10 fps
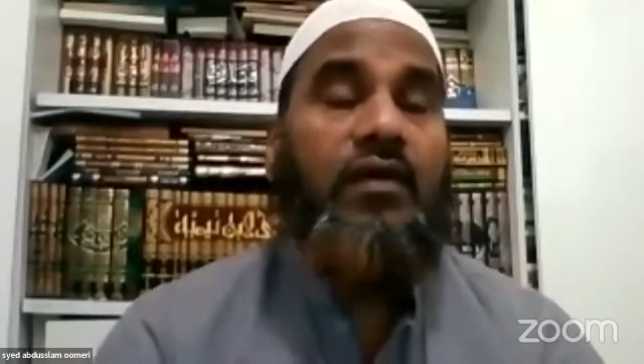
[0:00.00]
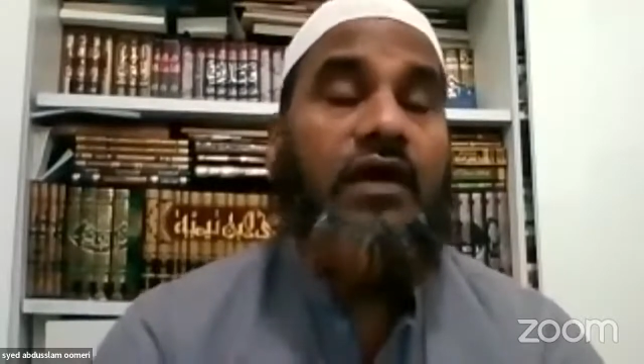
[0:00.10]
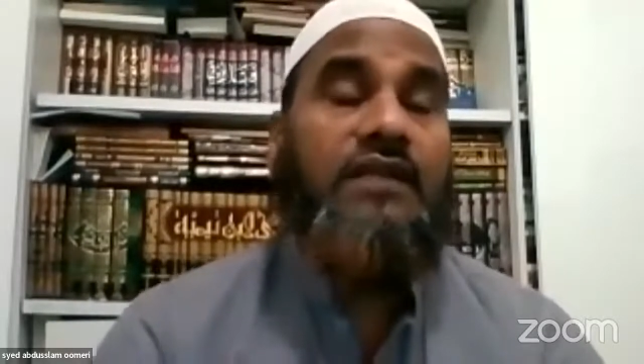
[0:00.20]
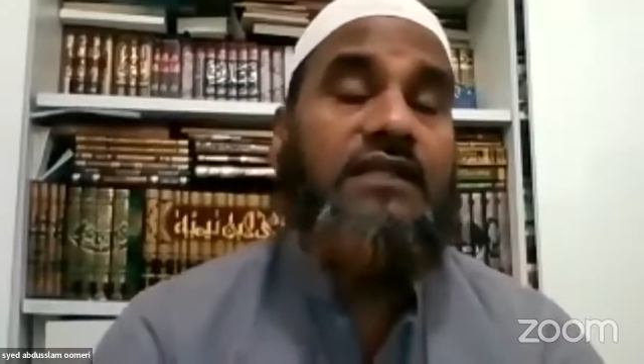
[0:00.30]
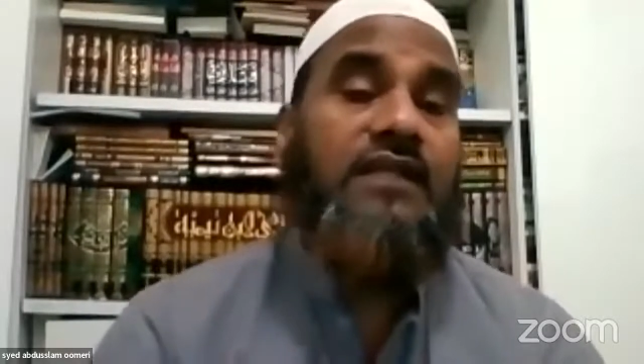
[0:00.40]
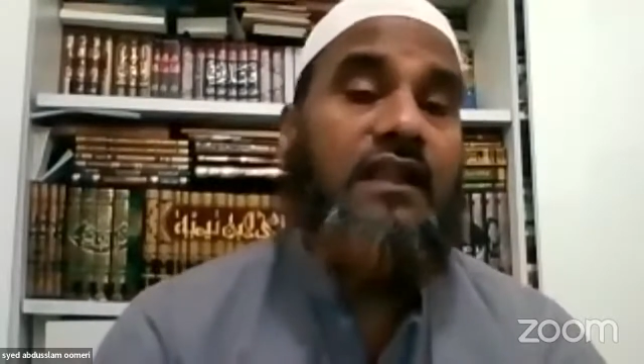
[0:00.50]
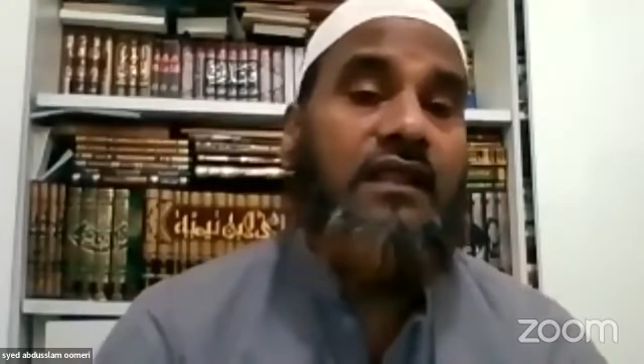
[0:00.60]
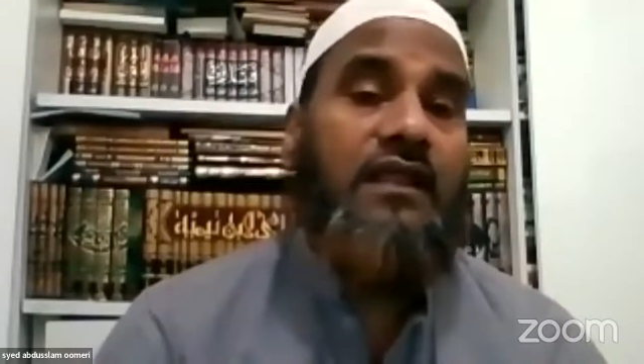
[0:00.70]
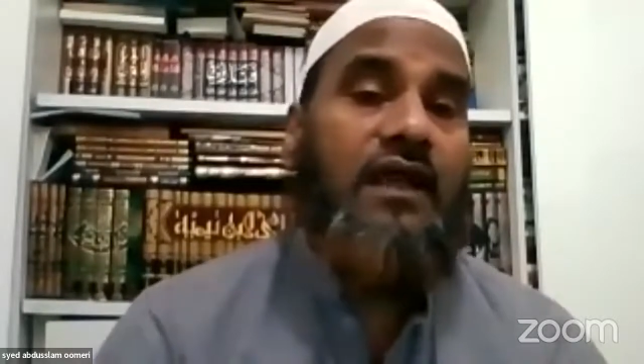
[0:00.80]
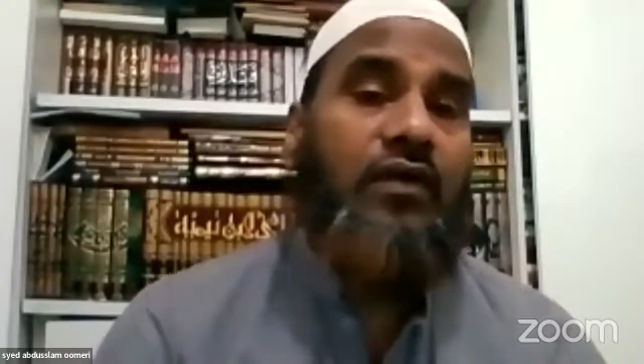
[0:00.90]
ప్రవక్త
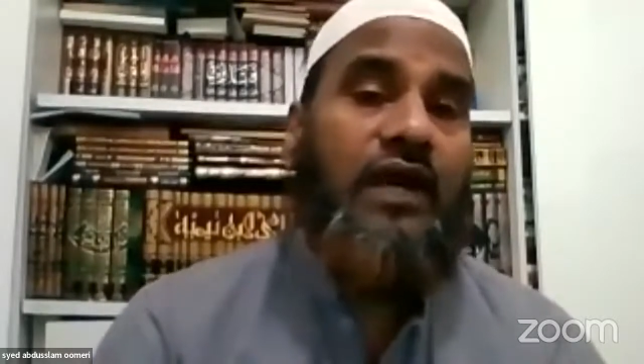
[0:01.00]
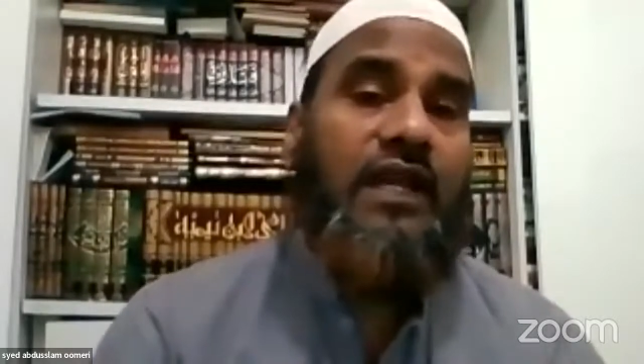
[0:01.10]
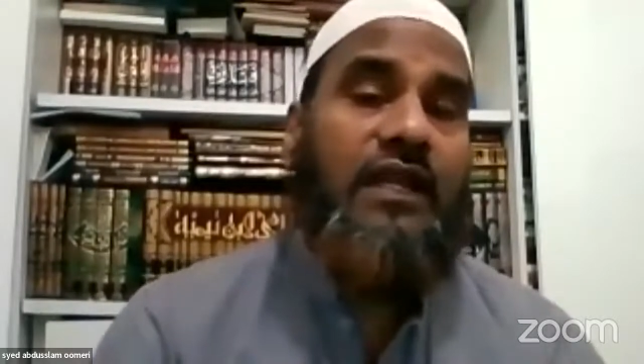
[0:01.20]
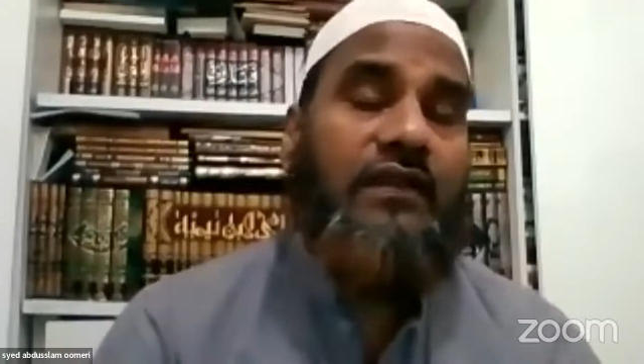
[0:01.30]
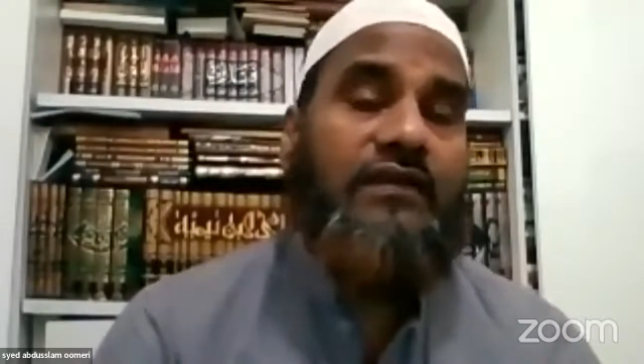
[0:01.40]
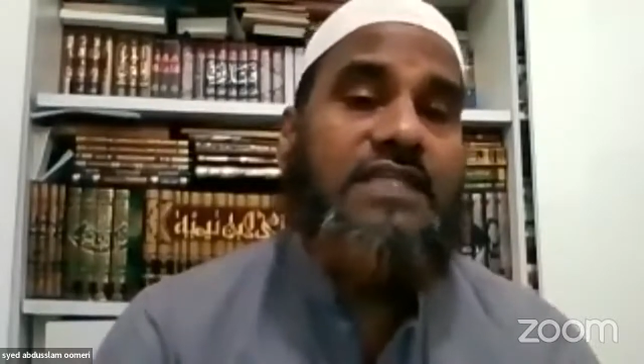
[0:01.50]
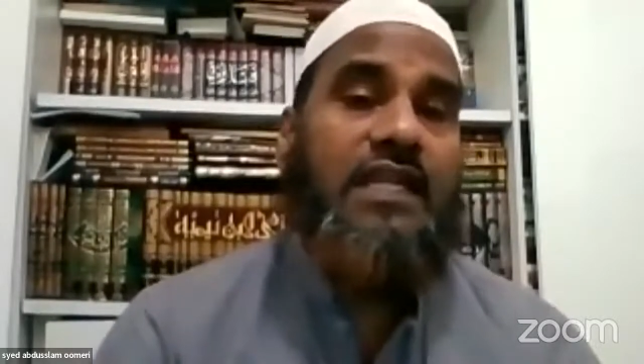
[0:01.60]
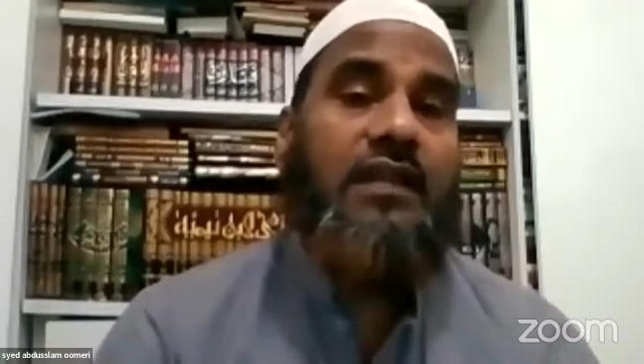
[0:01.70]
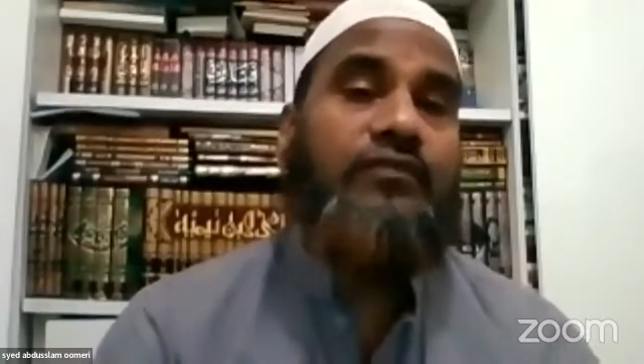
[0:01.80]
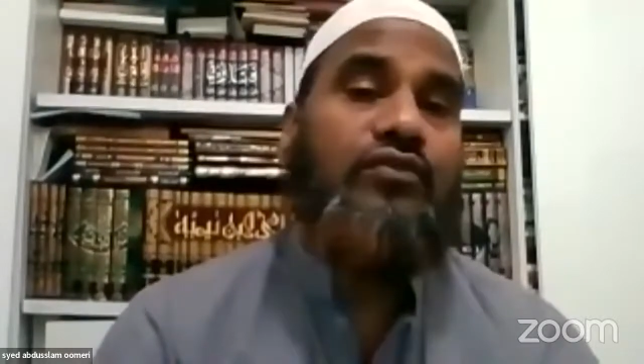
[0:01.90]
సలల్లాహు అలీ
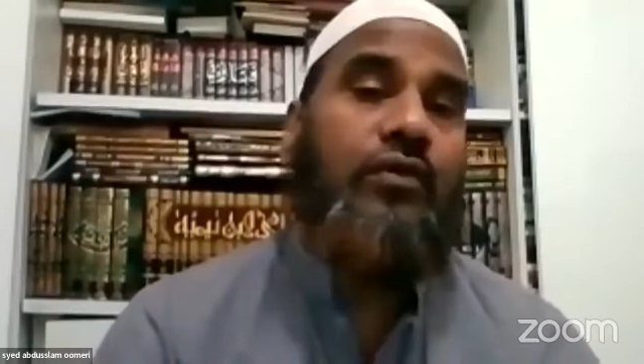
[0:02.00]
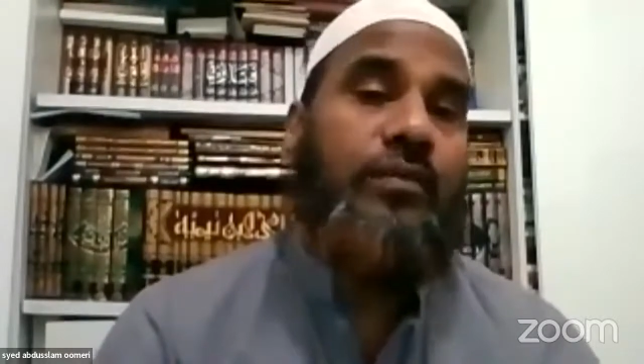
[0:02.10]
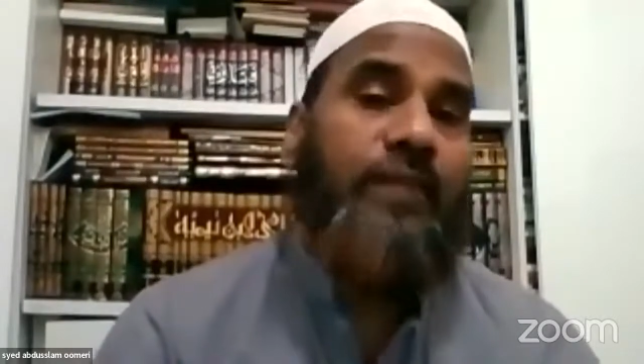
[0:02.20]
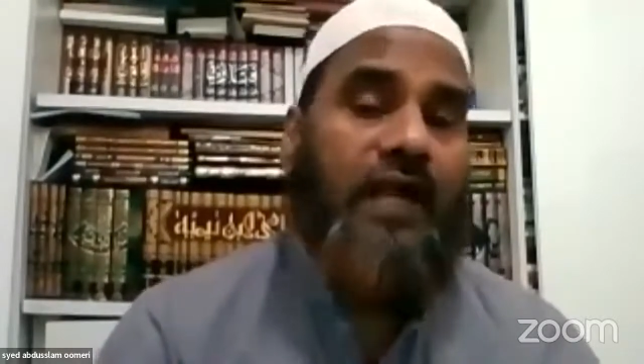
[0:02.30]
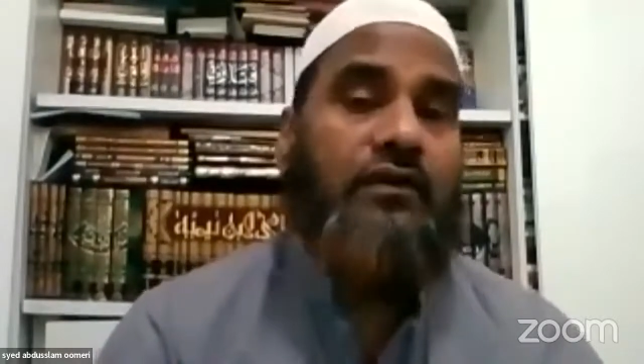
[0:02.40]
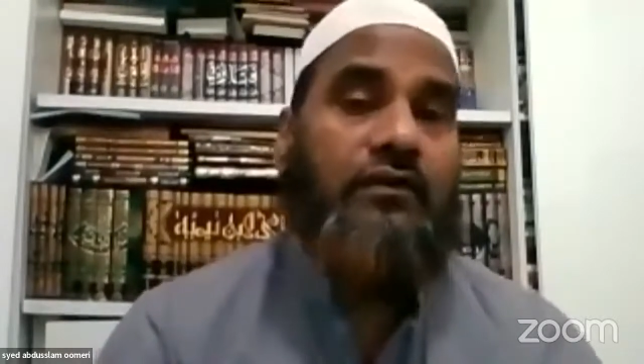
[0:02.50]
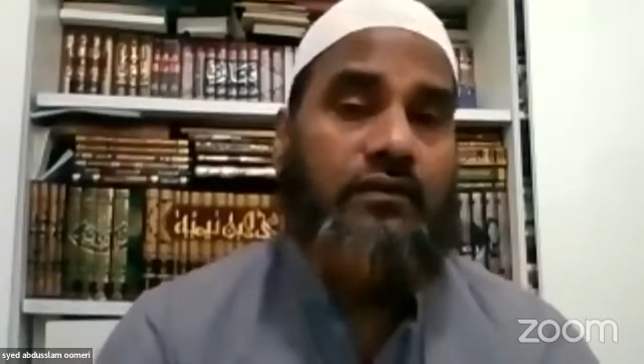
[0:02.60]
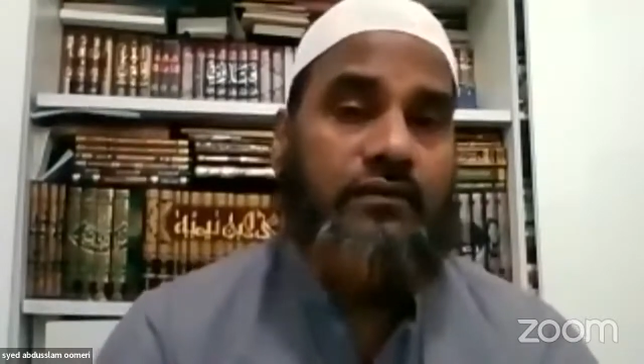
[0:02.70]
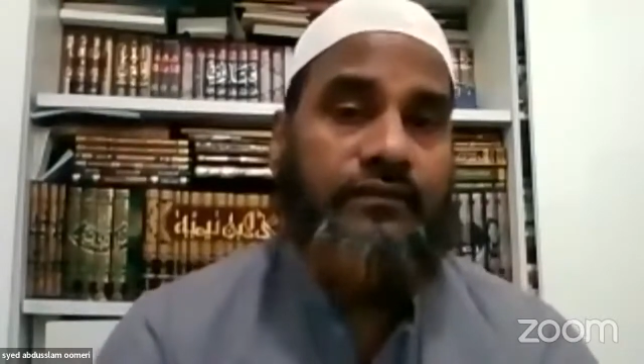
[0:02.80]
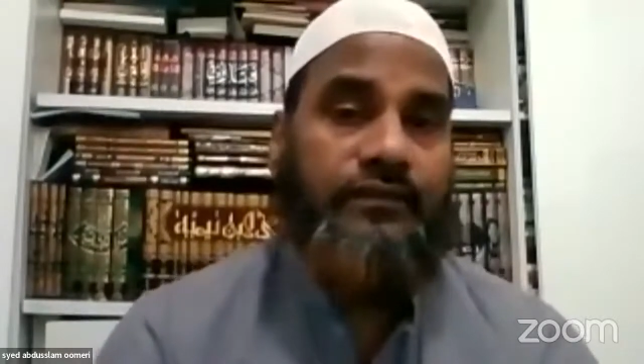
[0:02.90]
వసల్లంతో పాటు